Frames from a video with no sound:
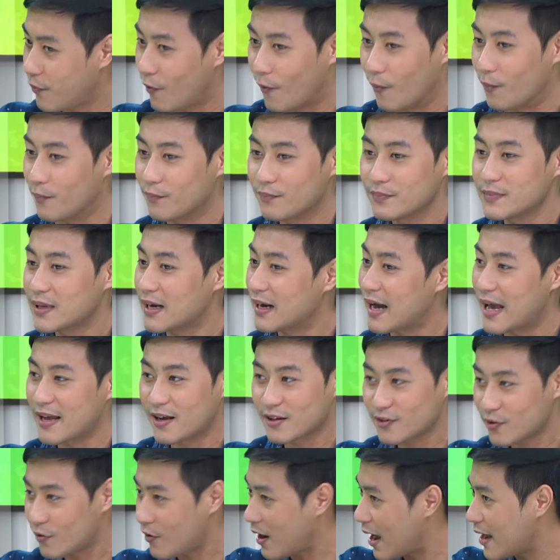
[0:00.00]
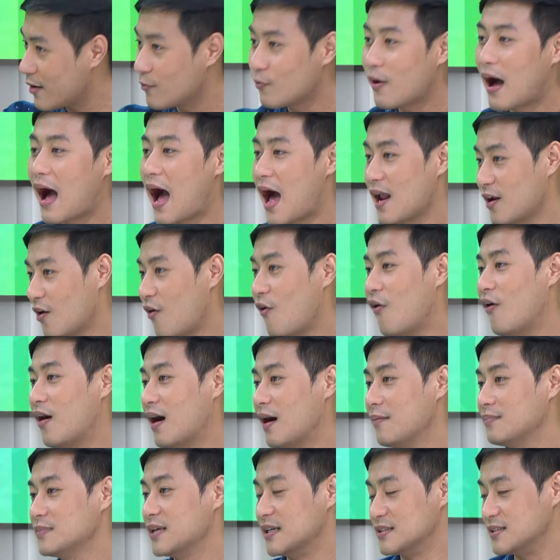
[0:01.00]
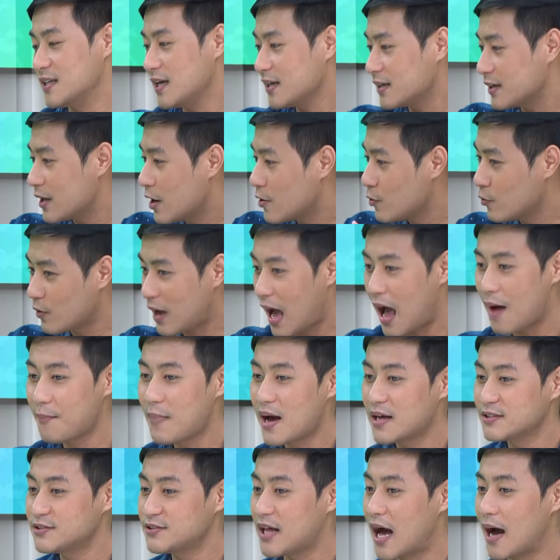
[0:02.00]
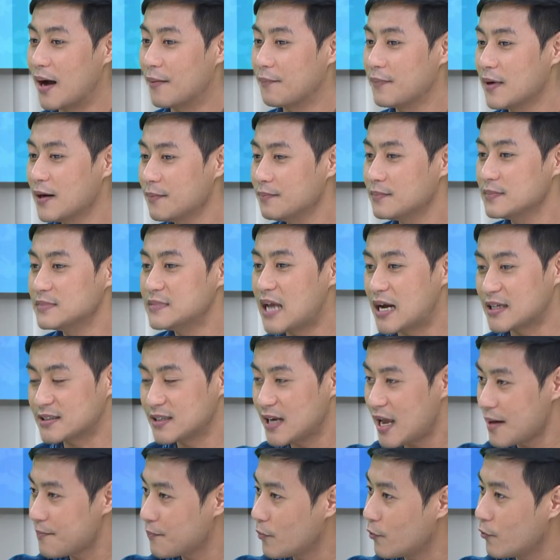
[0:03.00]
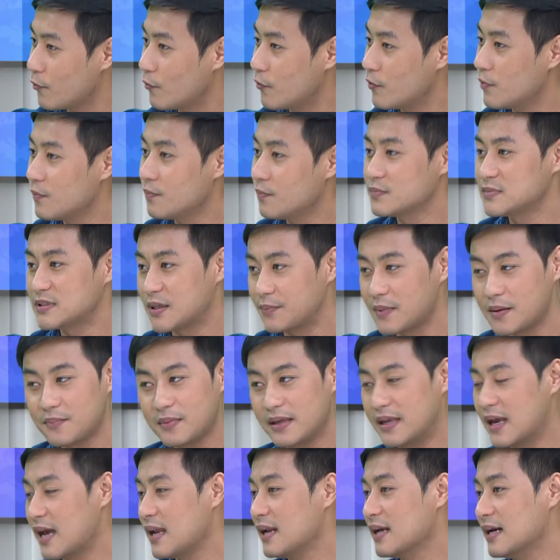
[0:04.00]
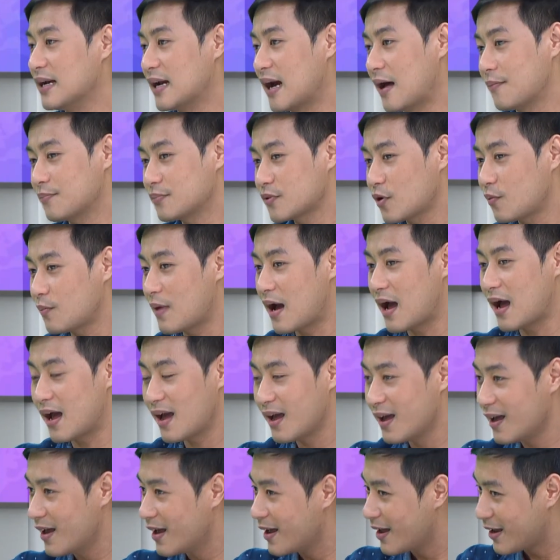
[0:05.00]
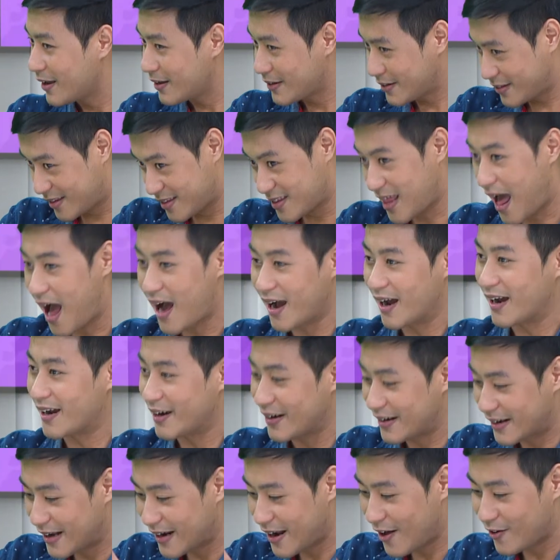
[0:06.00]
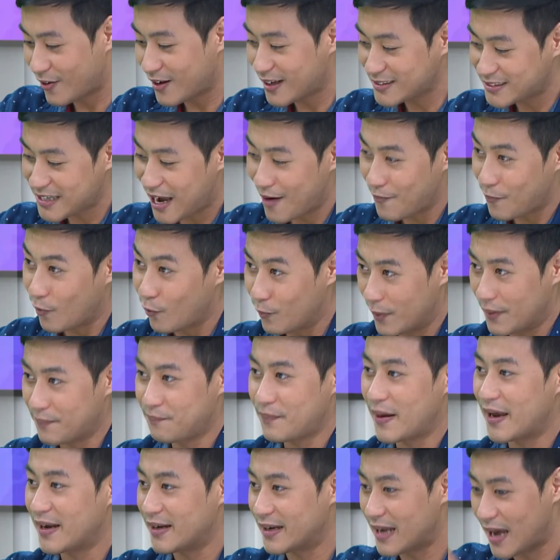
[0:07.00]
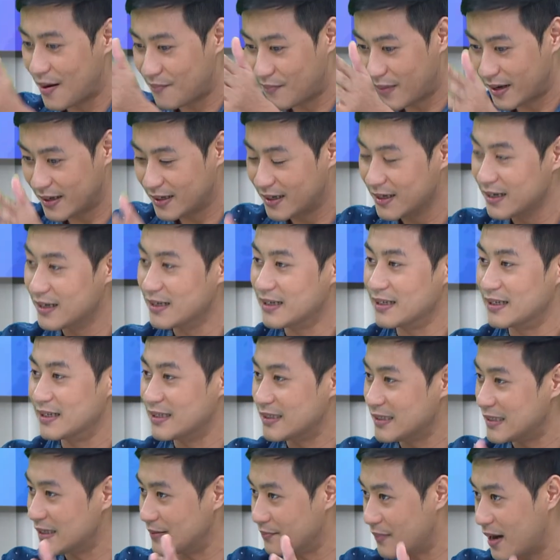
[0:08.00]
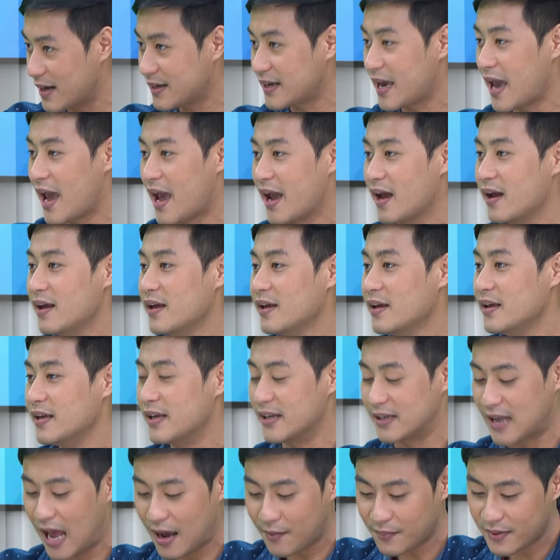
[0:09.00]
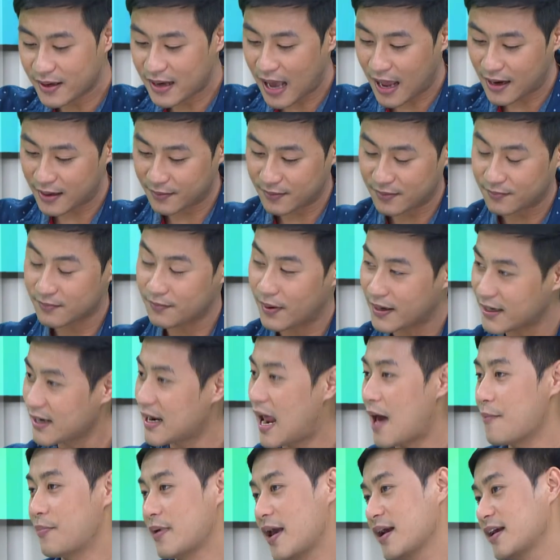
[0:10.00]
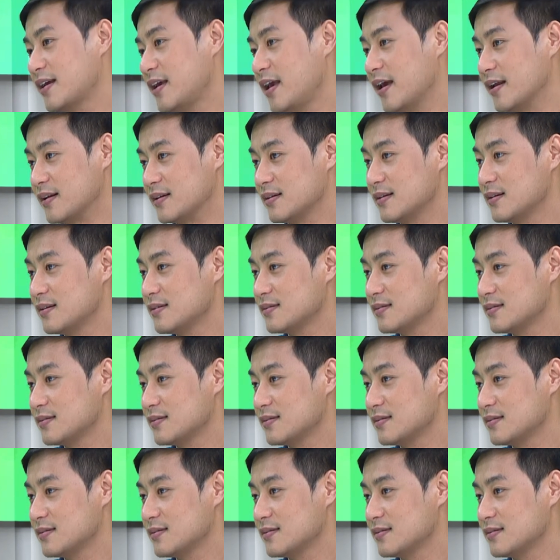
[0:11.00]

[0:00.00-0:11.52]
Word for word: ผมยังไงก็ต้องให้ลูกค้ารอครับอย่างเช่นลูกค้ามาสั่งปุ๊บอยากจะได้ปูจะไม่มีให้เลยครับต้องมาสั่งแล้วเราก็จะเอาปูเป็นๆเนี่ยมานึ่งถึงมาแกะอีกทั้งมีการพัฒนาแพ็กเกจ